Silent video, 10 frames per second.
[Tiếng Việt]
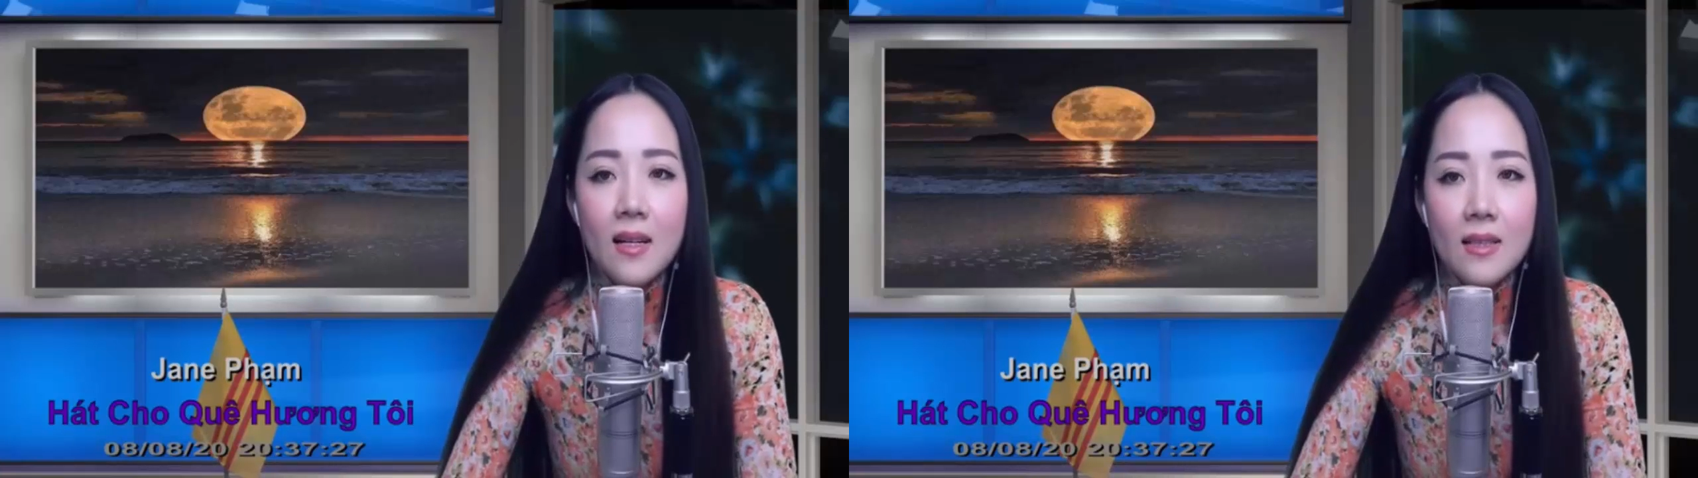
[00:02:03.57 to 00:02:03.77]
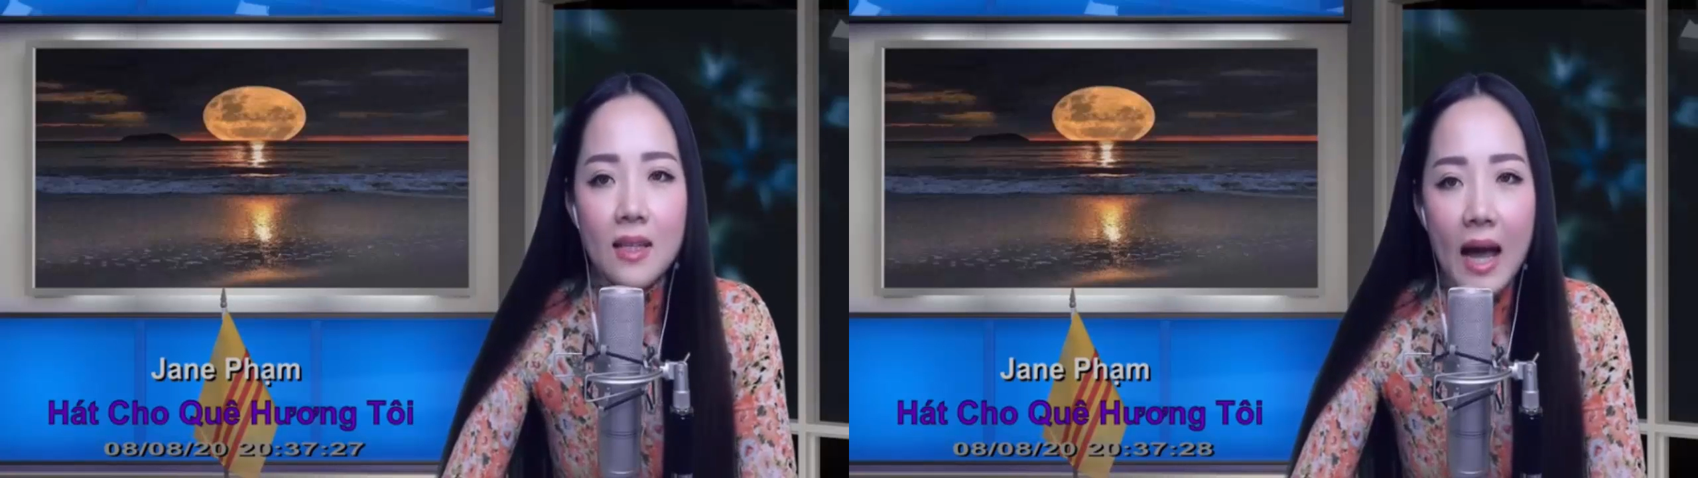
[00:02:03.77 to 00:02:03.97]

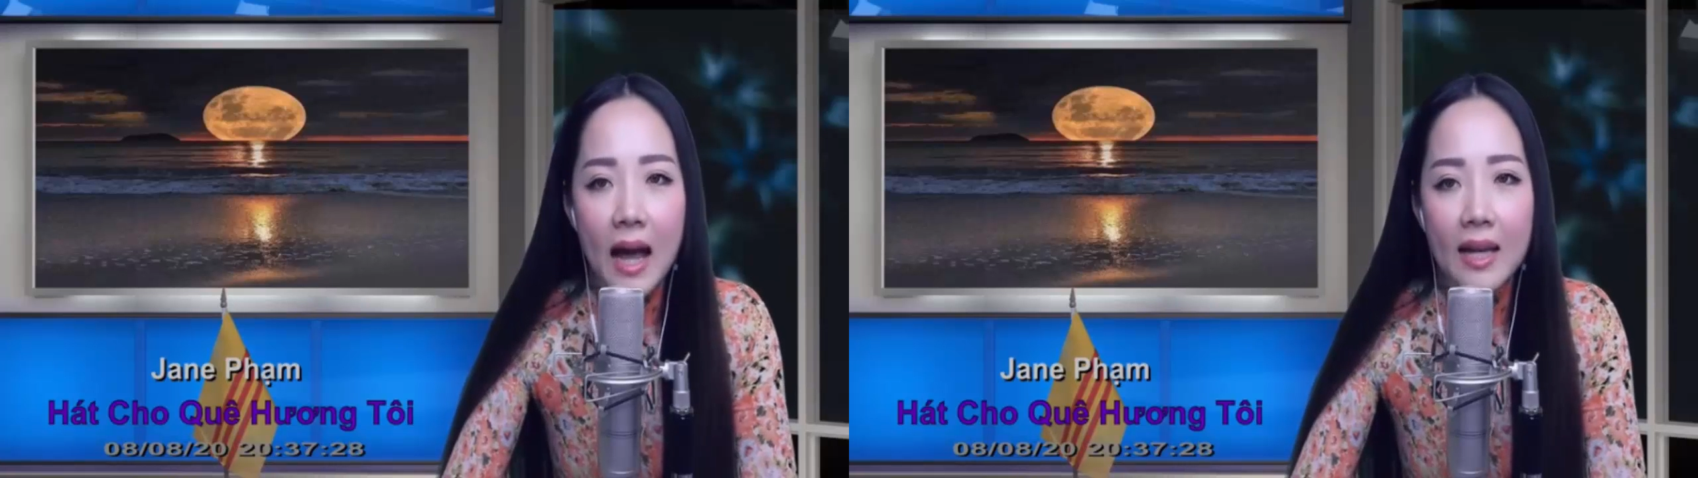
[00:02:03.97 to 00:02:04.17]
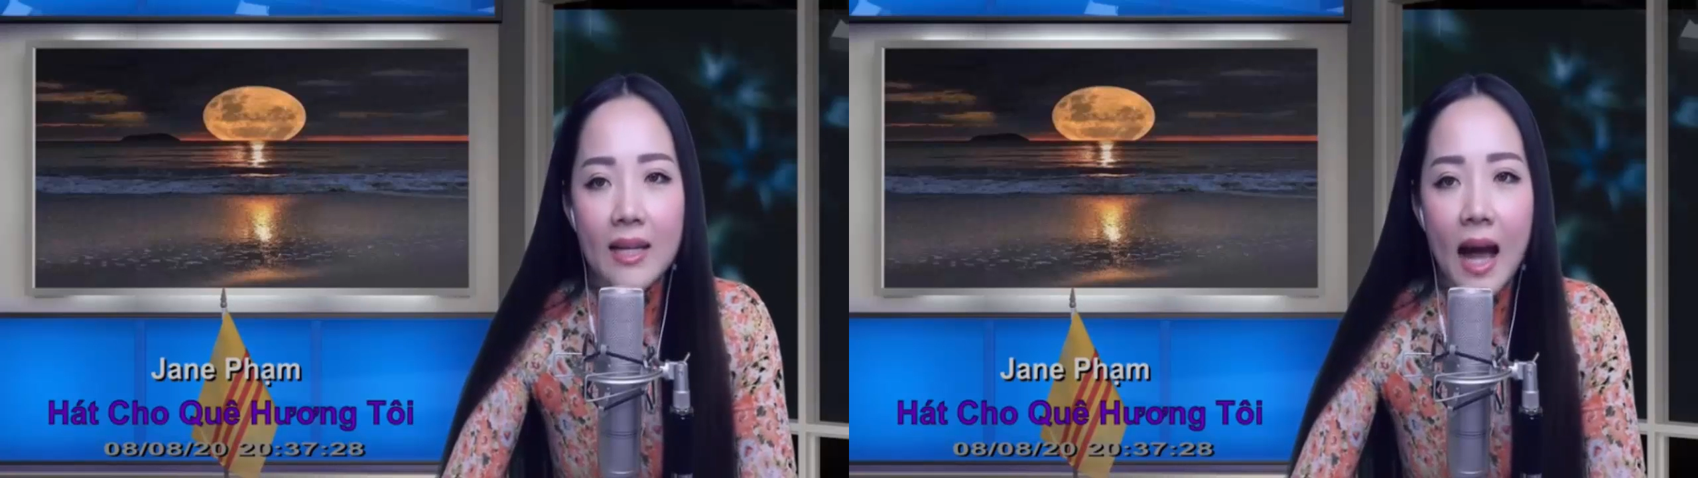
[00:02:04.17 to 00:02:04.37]

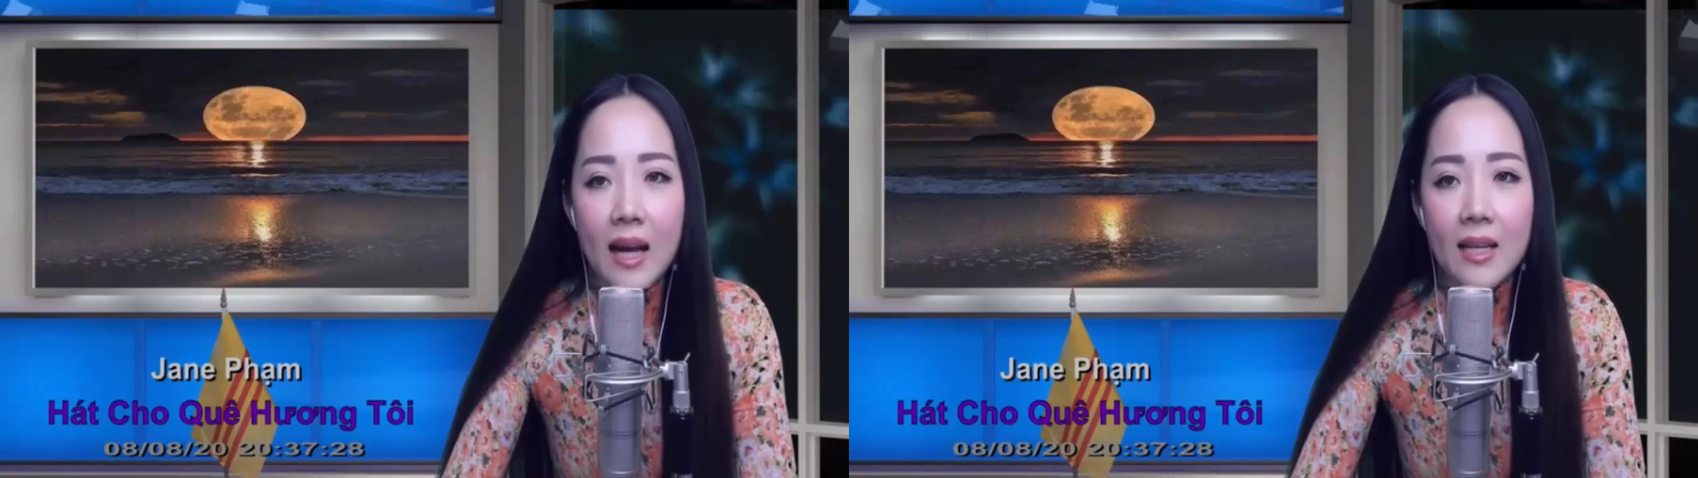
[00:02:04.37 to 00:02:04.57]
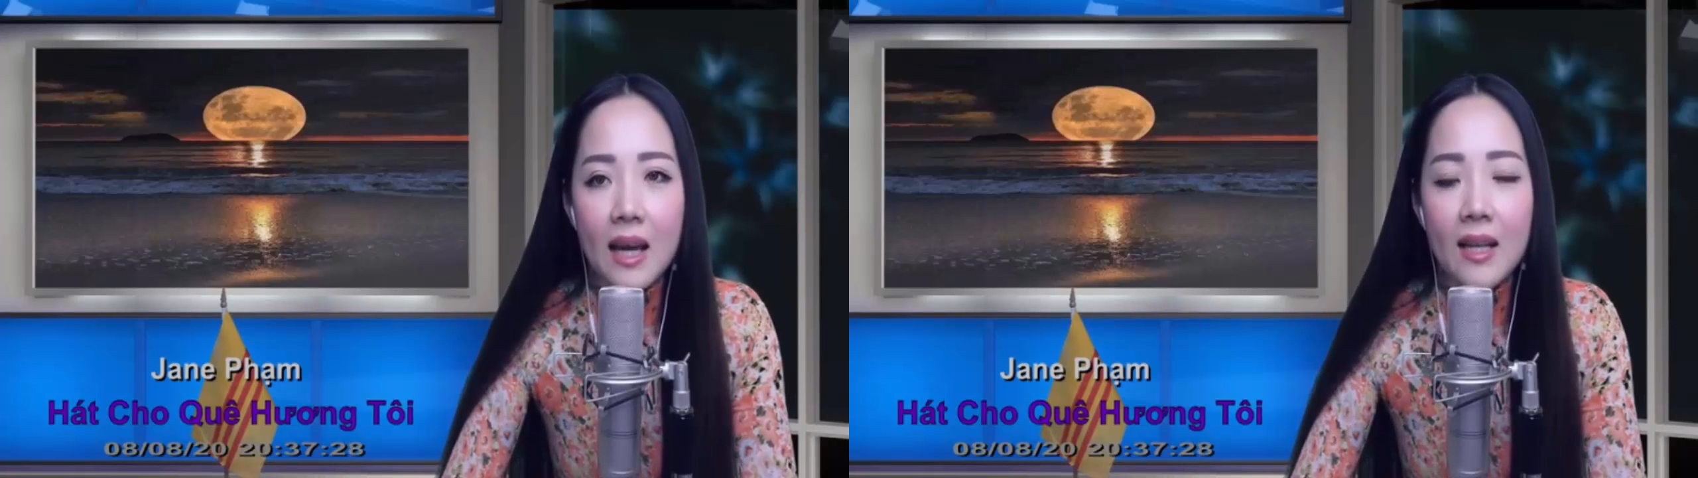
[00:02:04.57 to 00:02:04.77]
Ngài đặt
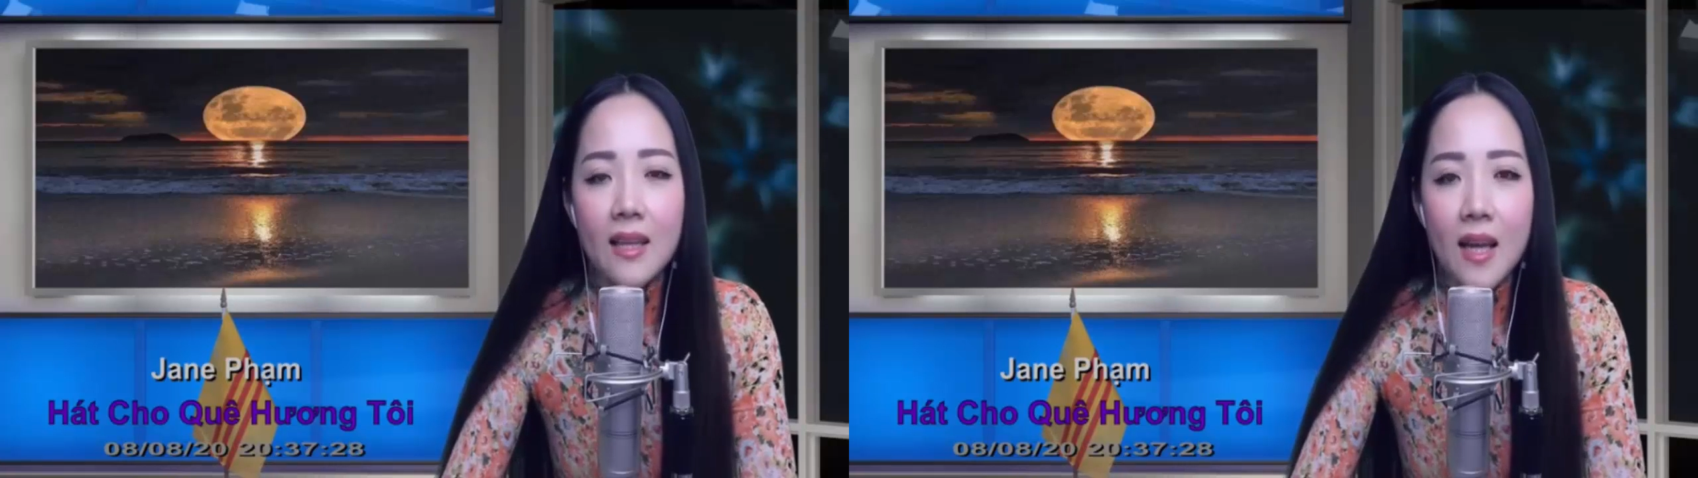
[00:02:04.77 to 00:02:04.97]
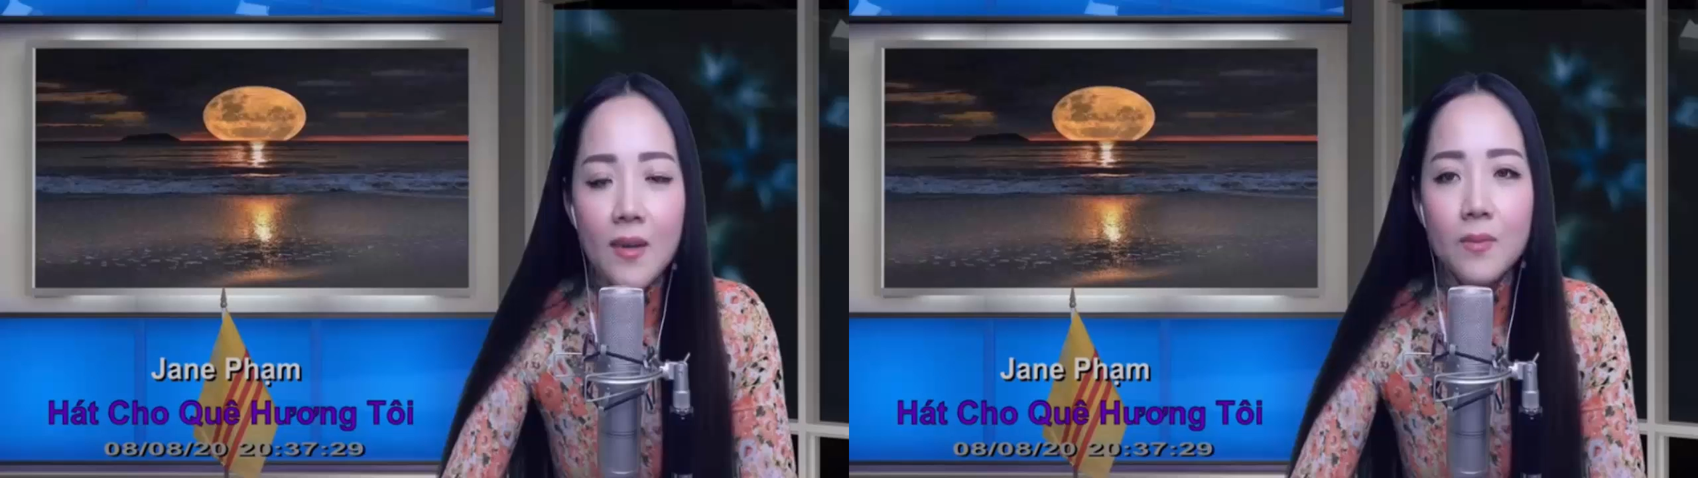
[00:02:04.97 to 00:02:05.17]
trái
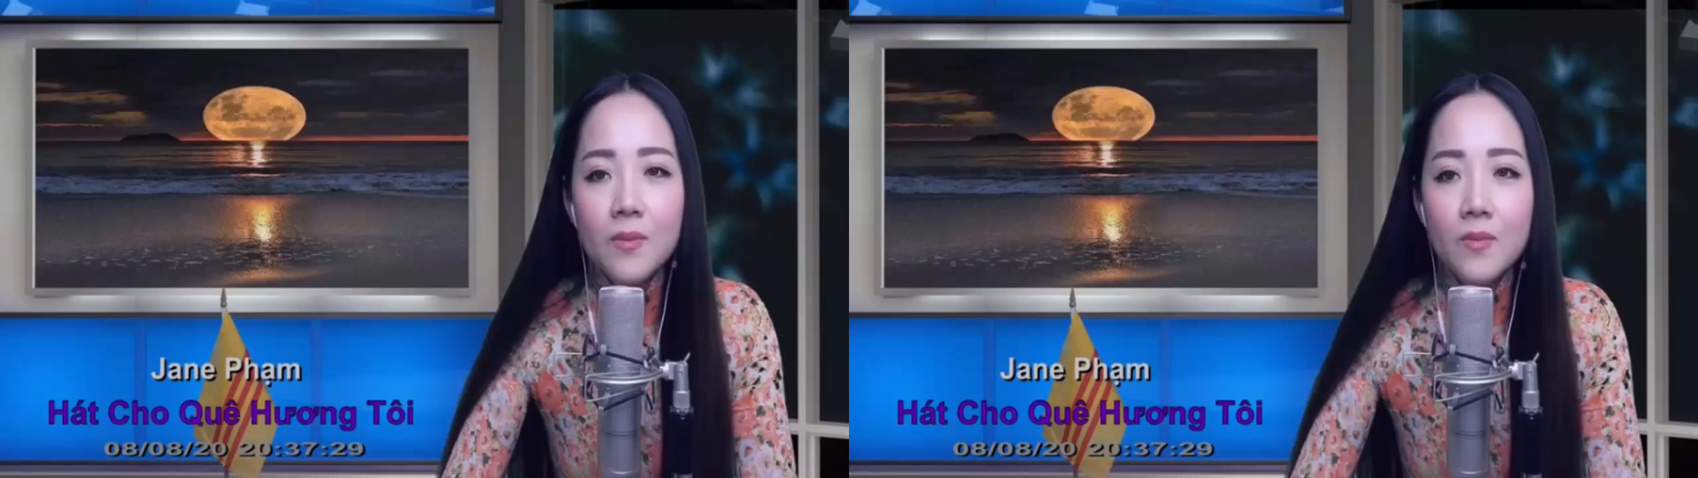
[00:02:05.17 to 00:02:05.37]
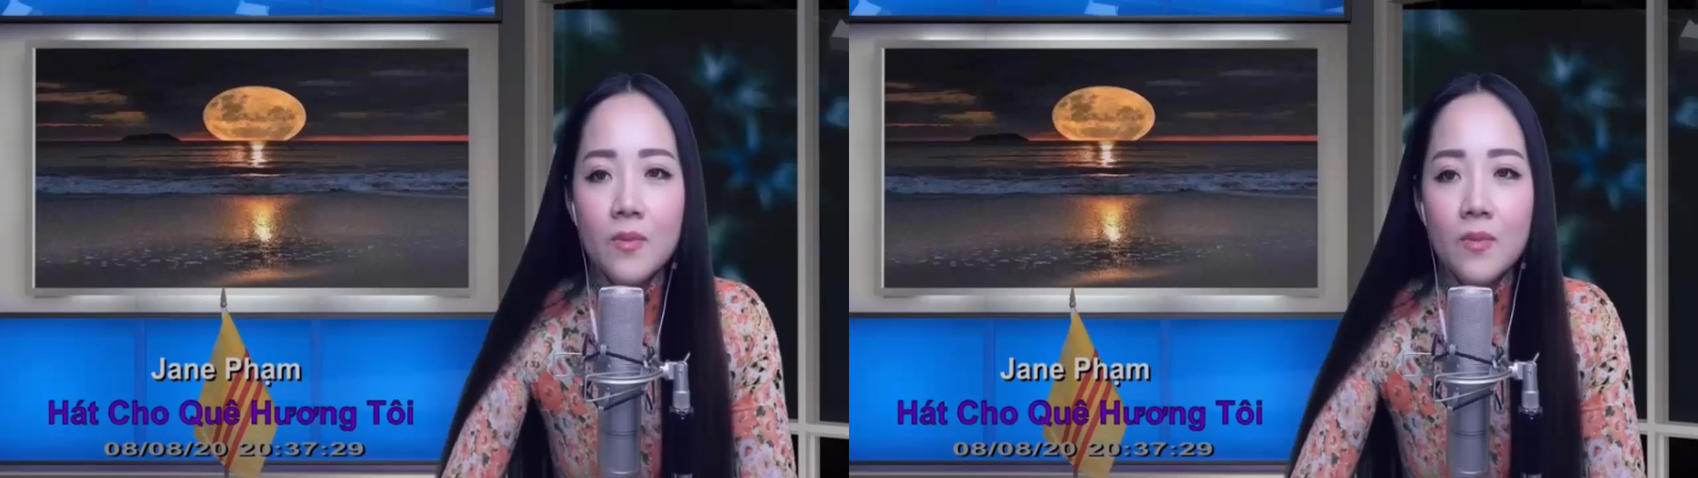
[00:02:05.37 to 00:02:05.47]
tim